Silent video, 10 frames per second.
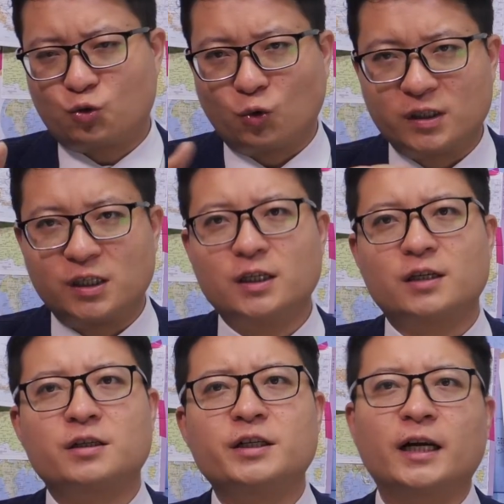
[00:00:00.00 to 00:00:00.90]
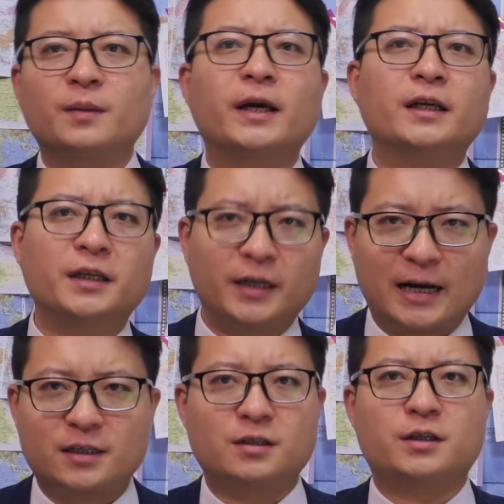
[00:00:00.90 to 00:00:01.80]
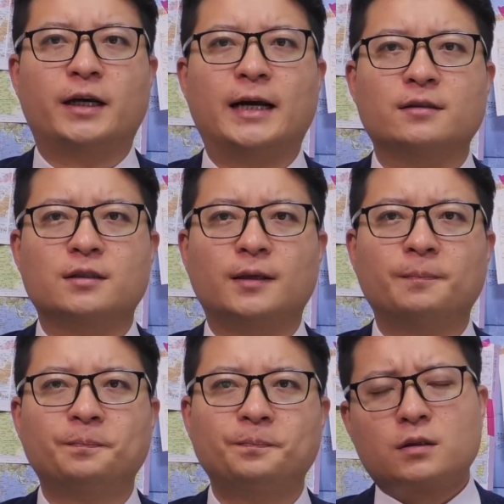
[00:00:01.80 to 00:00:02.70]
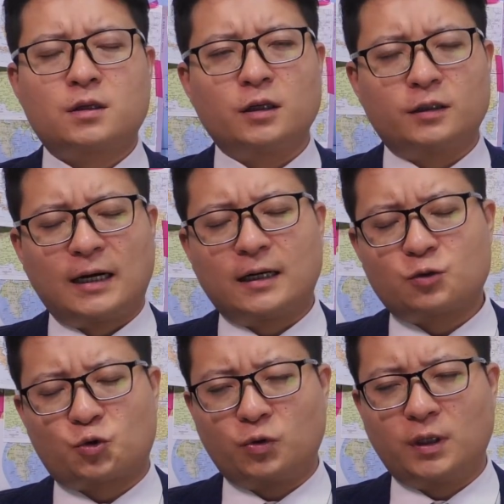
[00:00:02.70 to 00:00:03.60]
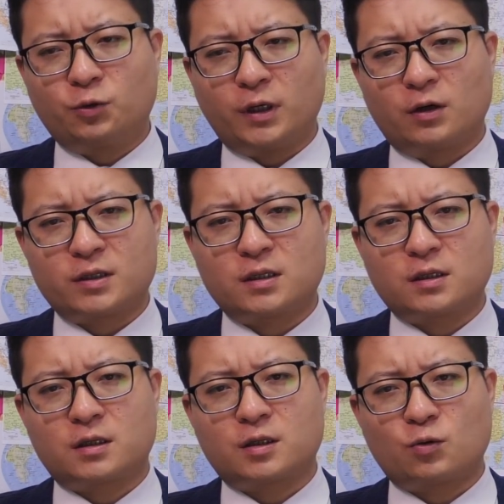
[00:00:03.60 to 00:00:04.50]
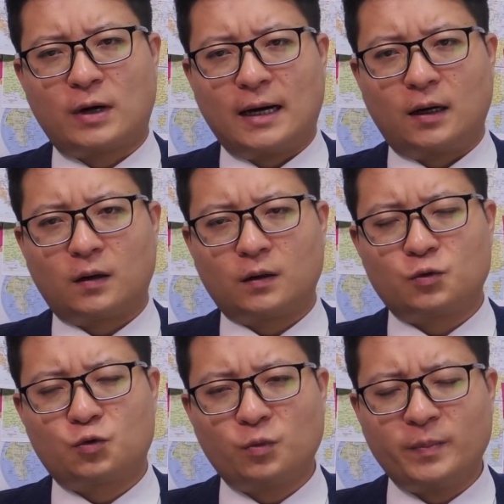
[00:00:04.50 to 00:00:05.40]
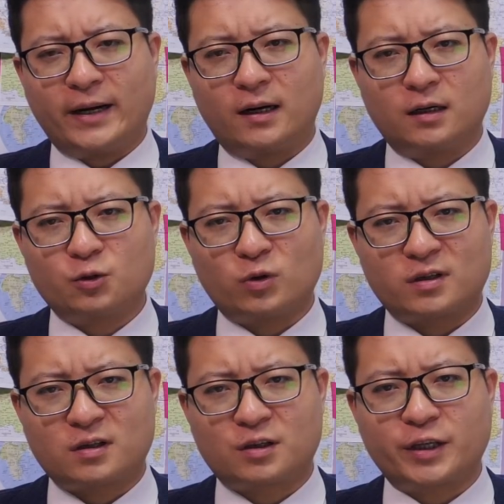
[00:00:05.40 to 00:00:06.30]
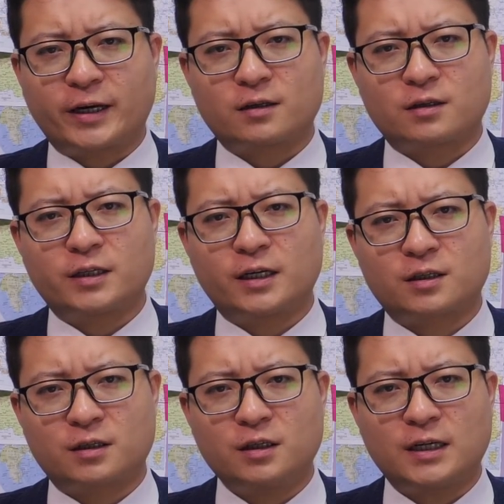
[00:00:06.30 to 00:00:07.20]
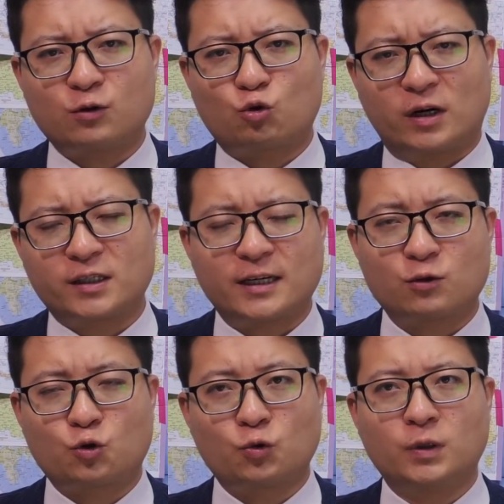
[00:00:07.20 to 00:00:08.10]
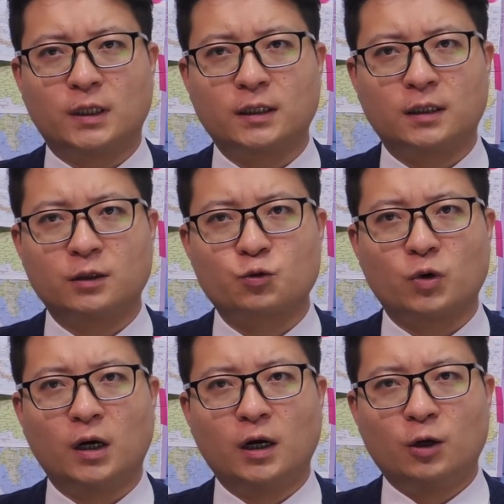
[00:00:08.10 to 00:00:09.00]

所及的时间里面，应该是这个样子的。这里当然除了对俄罗斯支持之外。中美合作四十年的时间，实际上转向中俄的合作，